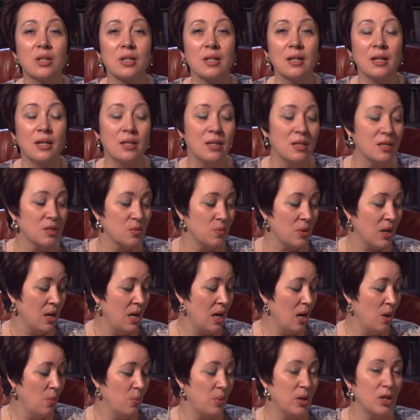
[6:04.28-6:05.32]
организма.
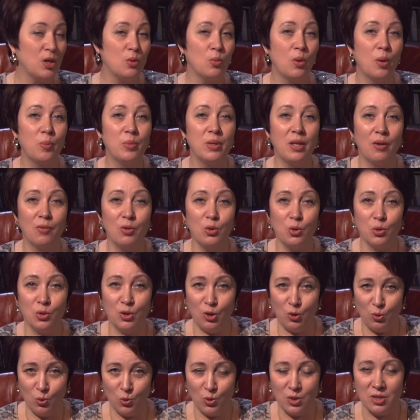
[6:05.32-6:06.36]
Поэтому
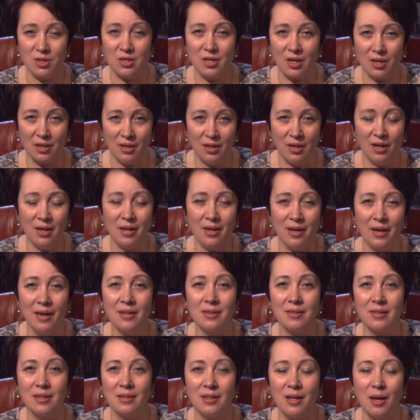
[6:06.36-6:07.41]
обновленная юность орла –
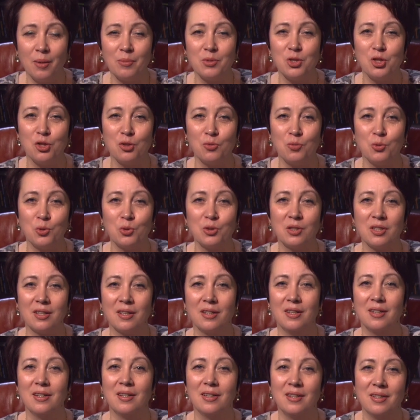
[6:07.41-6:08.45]
это нам чего-то
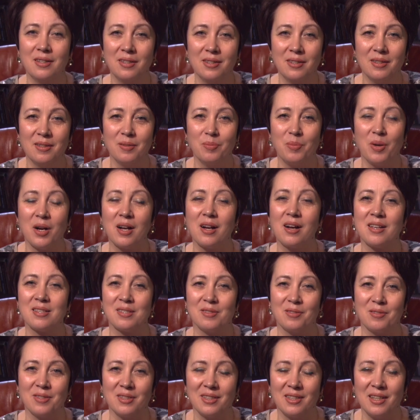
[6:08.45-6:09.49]

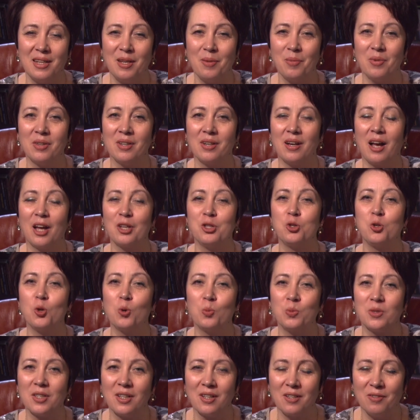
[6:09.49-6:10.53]
показывает или о
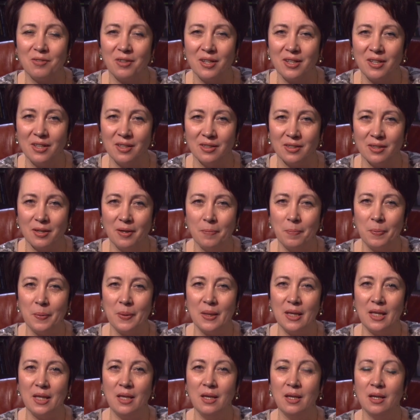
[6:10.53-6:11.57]
чем-то говорит –
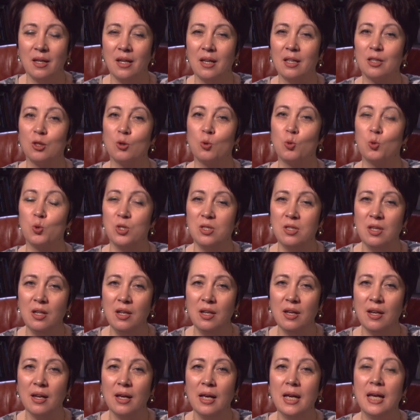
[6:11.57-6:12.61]
и это
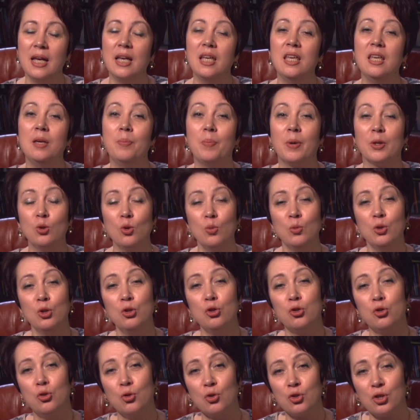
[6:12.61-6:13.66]
усилие. И потом он
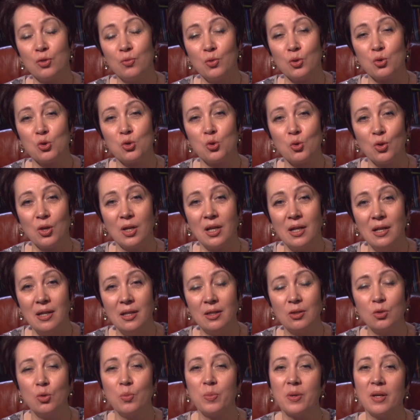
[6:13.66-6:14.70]
еще живет 40
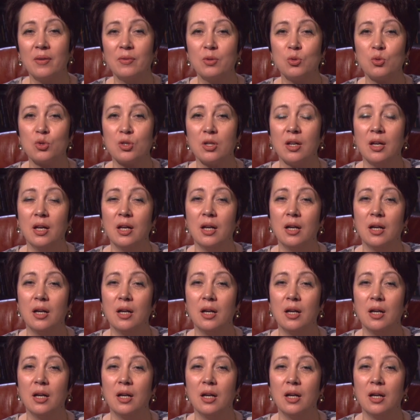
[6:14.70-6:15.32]
лет, но, правда, уже